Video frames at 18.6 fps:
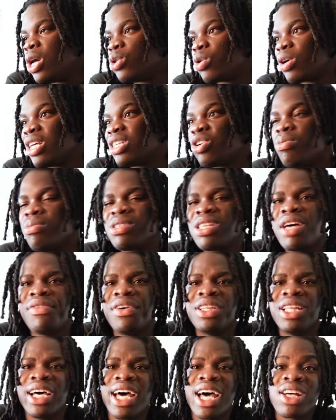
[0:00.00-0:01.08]
Donc là, j'ai commencé à faire
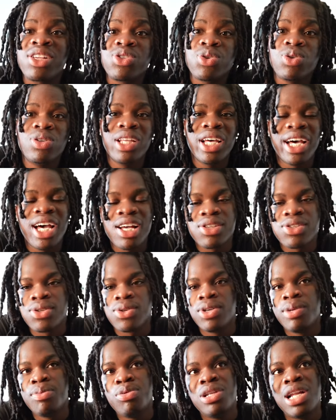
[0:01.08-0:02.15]
des réactions, des réactions.
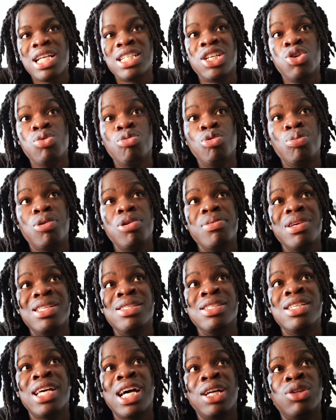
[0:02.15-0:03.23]
Et puis là, j'ai eu mon premier
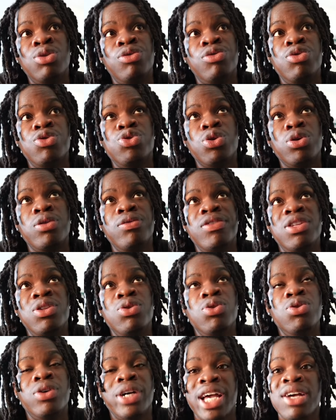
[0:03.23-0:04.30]
10 cas de vue sur une
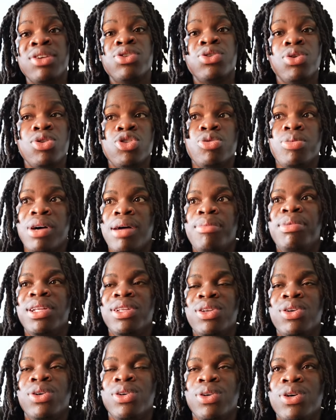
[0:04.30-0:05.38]
vidéo réaction. Je me rappelle
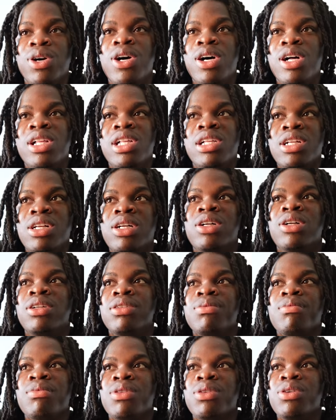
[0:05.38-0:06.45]
de,
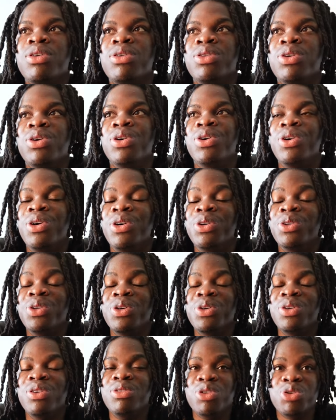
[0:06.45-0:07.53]

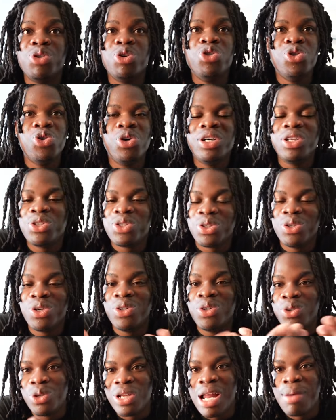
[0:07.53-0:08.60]
euh, de, ce jour et
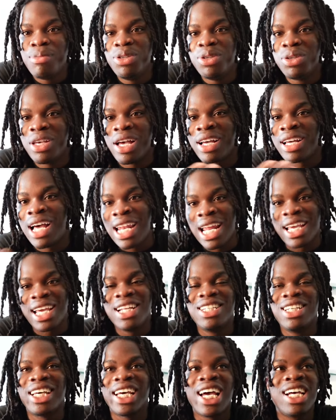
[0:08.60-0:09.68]
de, la musique à, à laquelle
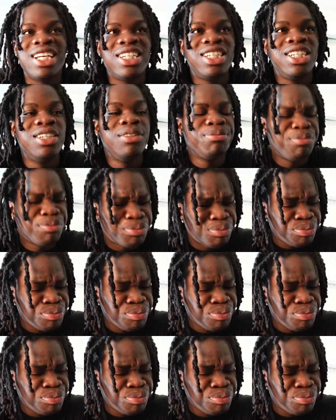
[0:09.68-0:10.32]
j'ai réagi.